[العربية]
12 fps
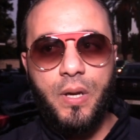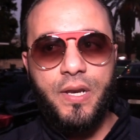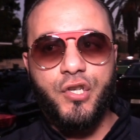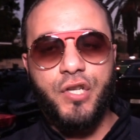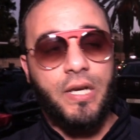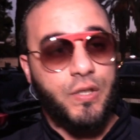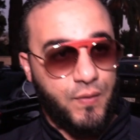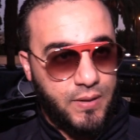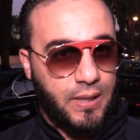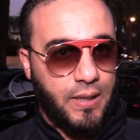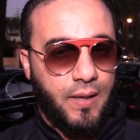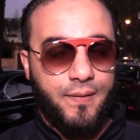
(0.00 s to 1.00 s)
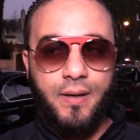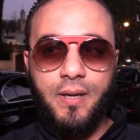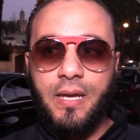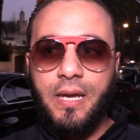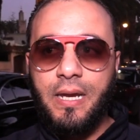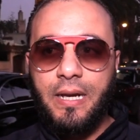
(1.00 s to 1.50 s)
وانا جالس في ذيك اللحظه
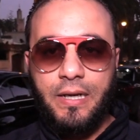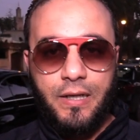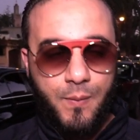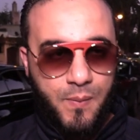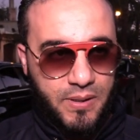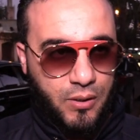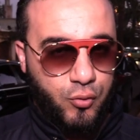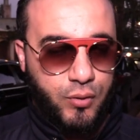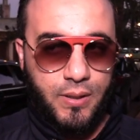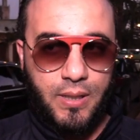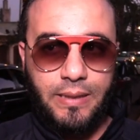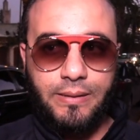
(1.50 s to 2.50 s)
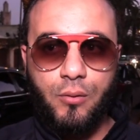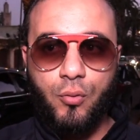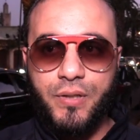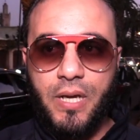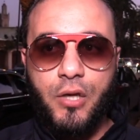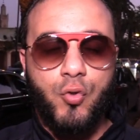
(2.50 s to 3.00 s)
لما دخلت عند
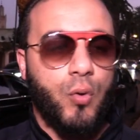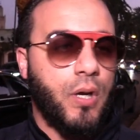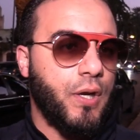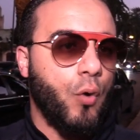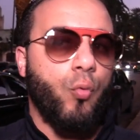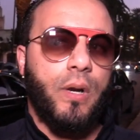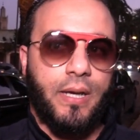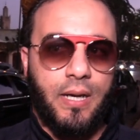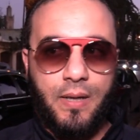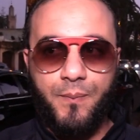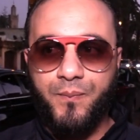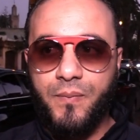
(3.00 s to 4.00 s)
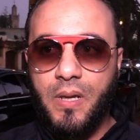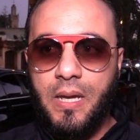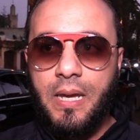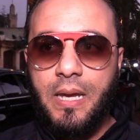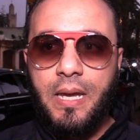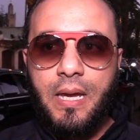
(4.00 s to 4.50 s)
اخت عائشه كان اول لقاء
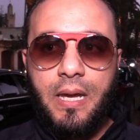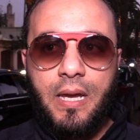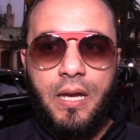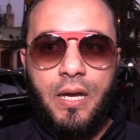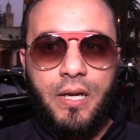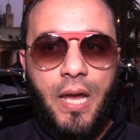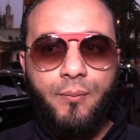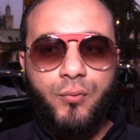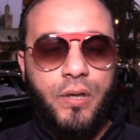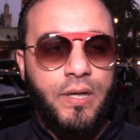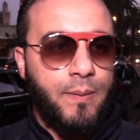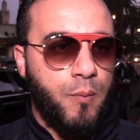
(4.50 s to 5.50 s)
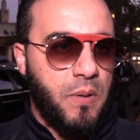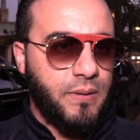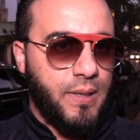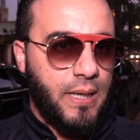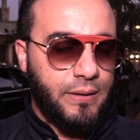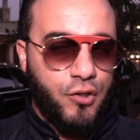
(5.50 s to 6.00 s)
الحمد لله بما
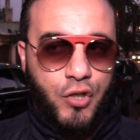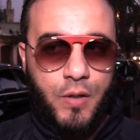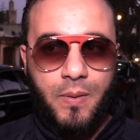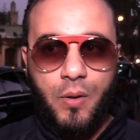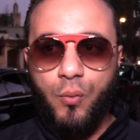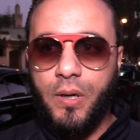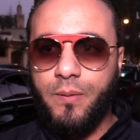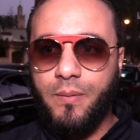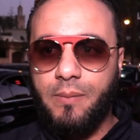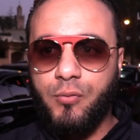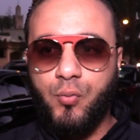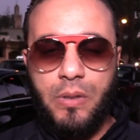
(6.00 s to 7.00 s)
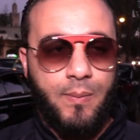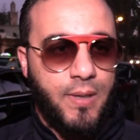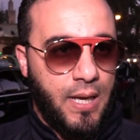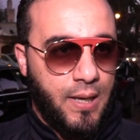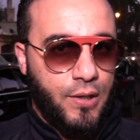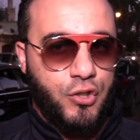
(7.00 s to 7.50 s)
انني عندي تجربه اولا مع مجموعه من
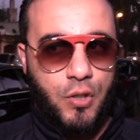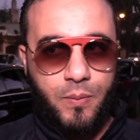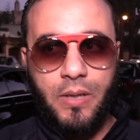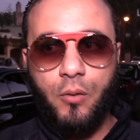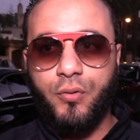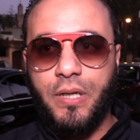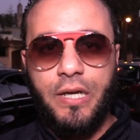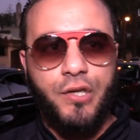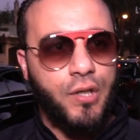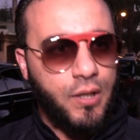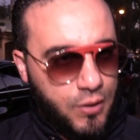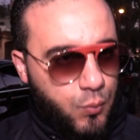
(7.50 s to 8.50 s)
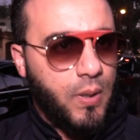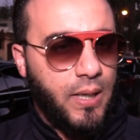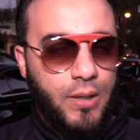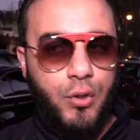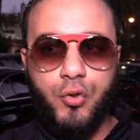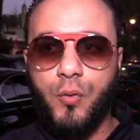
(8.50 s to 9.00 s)
الحالات الشبيهه لاخت عائشه سبق
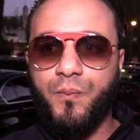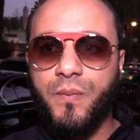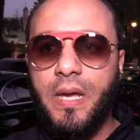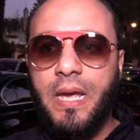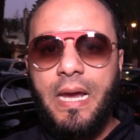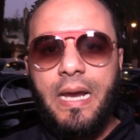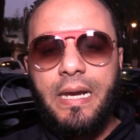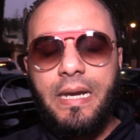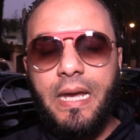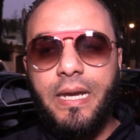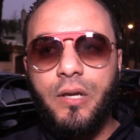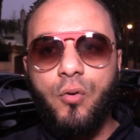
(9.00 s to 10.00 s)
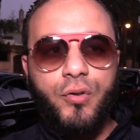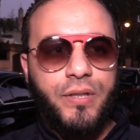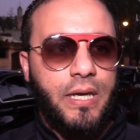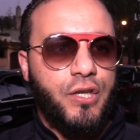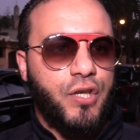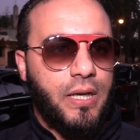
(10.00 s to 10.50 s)
عاد الشم لكن الاخت
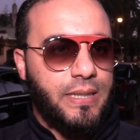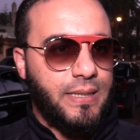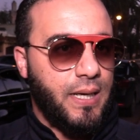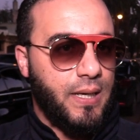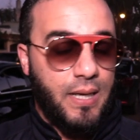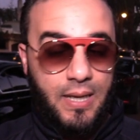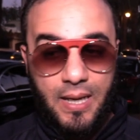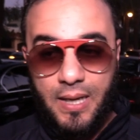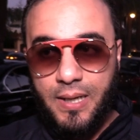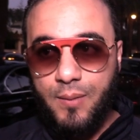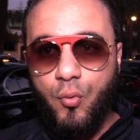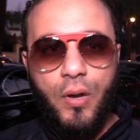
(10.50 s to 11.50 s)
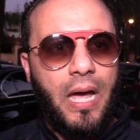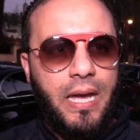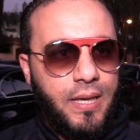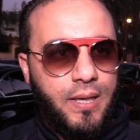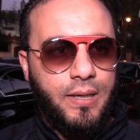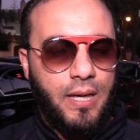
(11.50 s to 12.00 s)
عائشه كانت حاله حاله
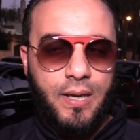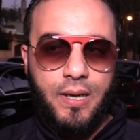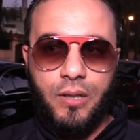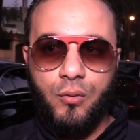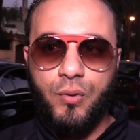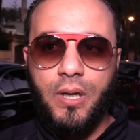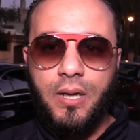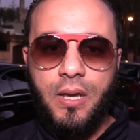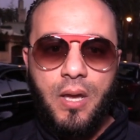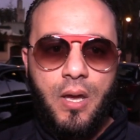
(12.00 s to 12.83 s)
مغايره للحالات الاولى